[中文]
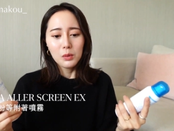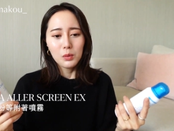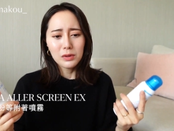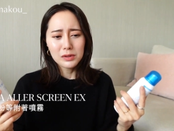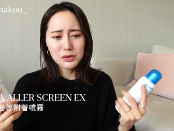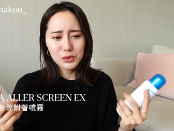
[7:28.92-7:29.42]

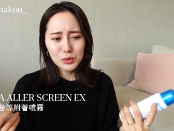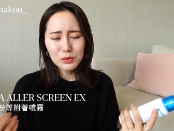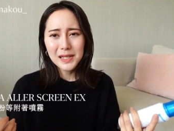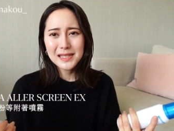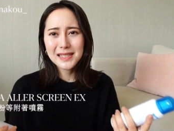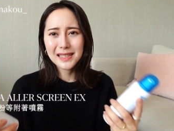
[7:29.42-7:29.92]
我出
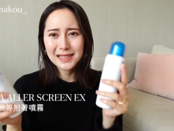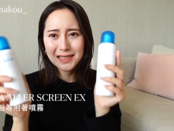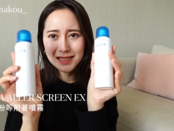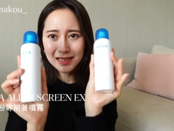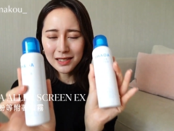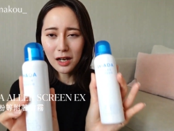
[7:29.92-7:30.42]
门前一
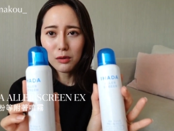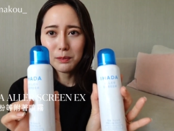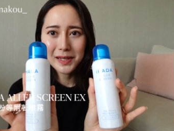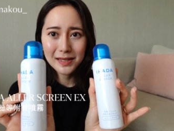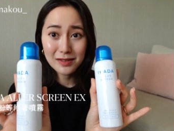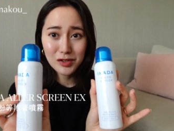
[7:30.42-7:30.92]
定要
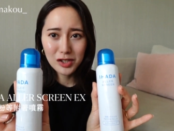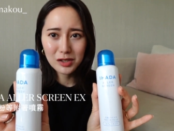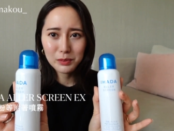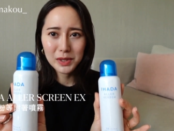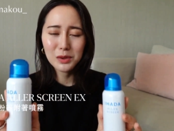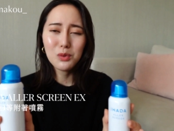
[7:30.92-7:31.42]
喷这一
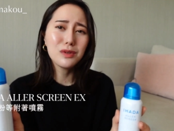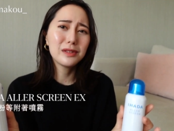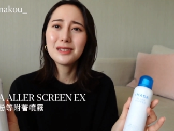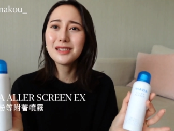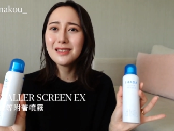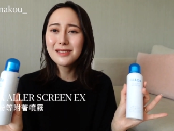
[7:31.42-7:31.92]
瓶，或
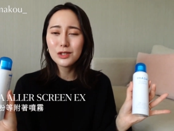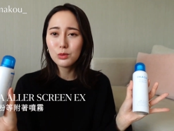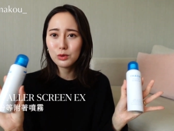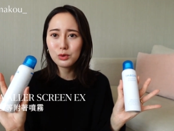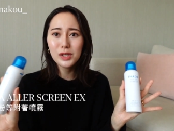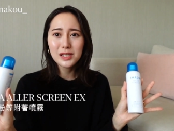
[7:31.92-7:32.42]
者甚至
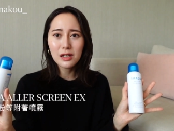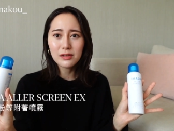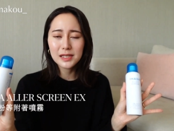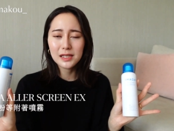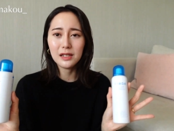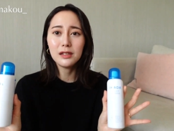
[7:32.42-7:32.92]
我睡觉
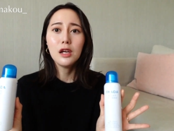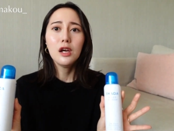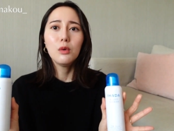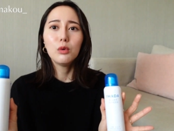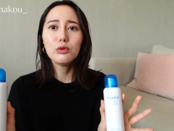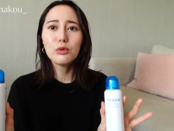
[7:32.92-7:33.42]
前，
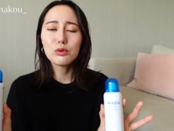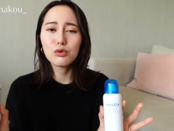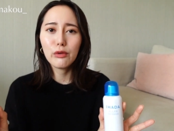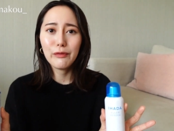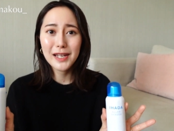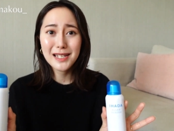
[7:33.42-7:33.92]
我如果觉
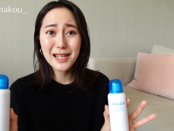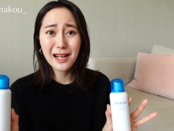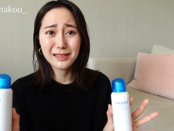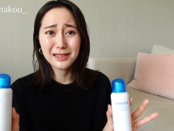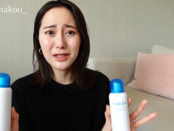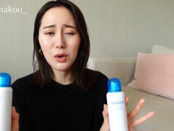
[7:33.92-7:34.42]
得非常
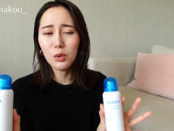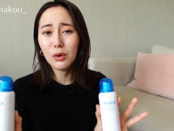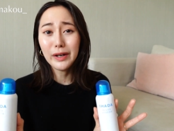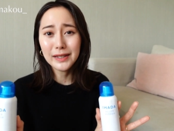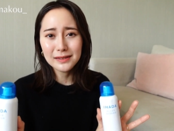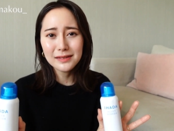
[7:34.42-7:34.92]
的喉
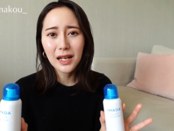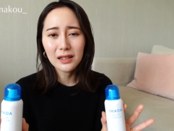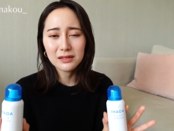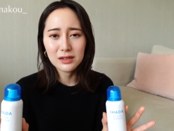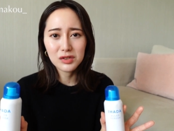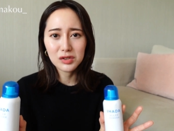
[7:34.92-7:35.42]
咙很痒
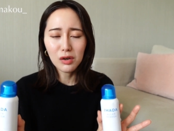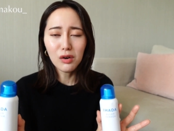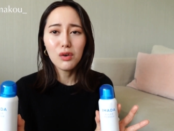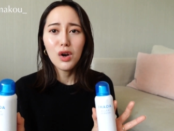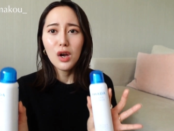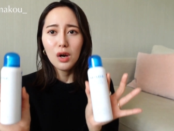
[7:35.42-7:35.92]
的时
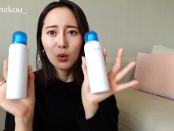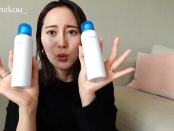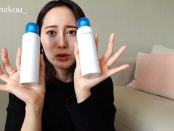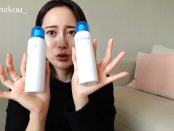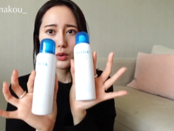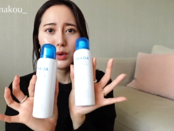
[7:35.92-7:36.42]
候，
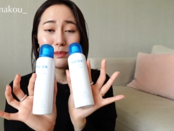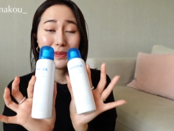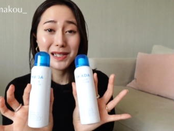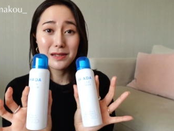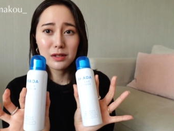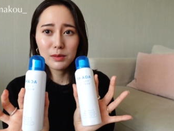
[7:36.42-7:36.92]
我就会
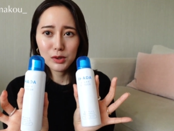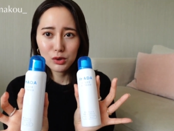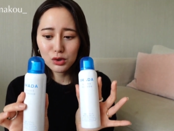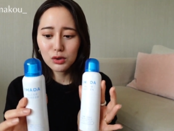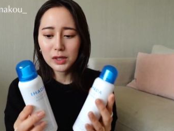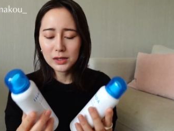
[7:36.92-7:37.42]
喷这瓶
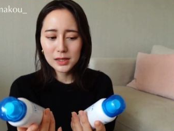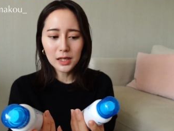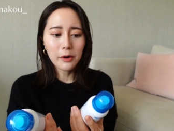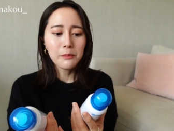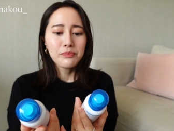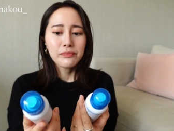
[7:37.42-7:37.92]
睡觉。